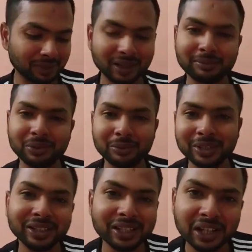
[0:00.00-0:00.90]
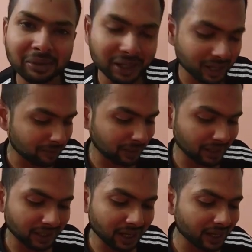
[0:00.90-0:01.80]
मतलब जो भी डिनर वगैरह मैं
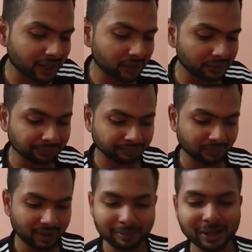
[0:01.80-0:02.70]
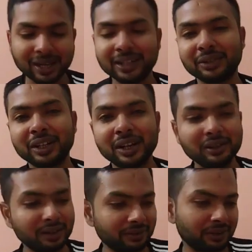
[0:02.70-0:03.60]
लेके आ गया हूँ अब मैं खाना वाना
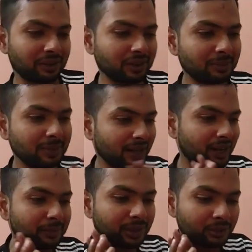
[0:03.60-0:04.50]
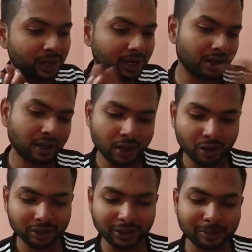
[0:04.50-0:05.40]
खाऊंगा फिर थोड़ा सा अपना काम करूँगा
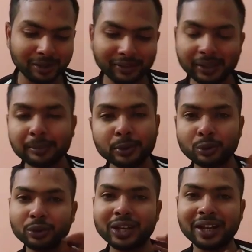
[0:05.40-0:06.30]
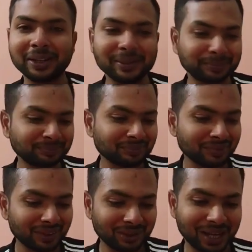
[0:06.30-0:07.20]
और उसके बाद फिर आप सो जाएंगे
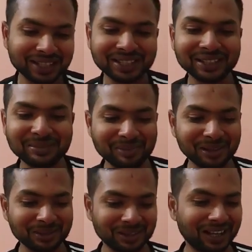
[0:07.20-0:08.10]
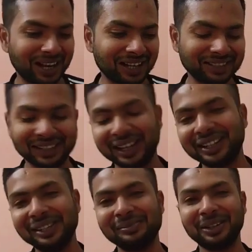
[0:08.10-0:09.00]
तो आज के दिन में कुछ खास रहा
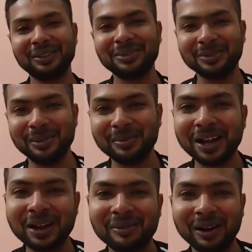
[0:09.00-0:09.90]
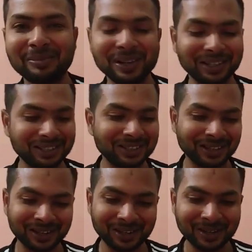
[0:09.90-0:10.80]
नहीं मतलब सुबह में गया वहाँ पे अंकल जी
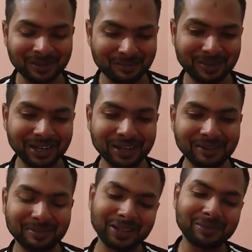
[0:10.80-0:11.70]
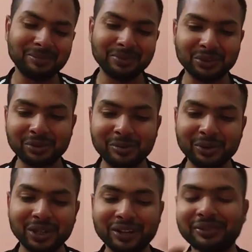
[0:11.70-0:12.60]
से मिले मतलब सुबह
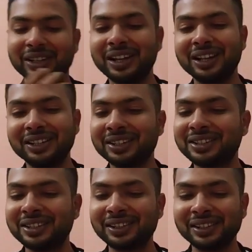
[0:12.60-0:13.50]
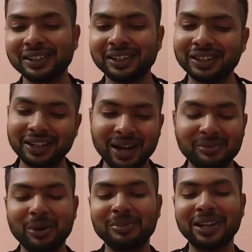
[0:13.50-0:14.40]
में उठे फिर गए अंकल जी से
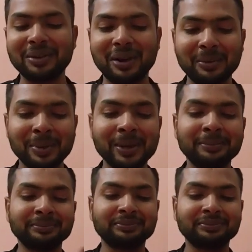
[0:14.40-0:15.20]
काम वाम किए वहाँ पे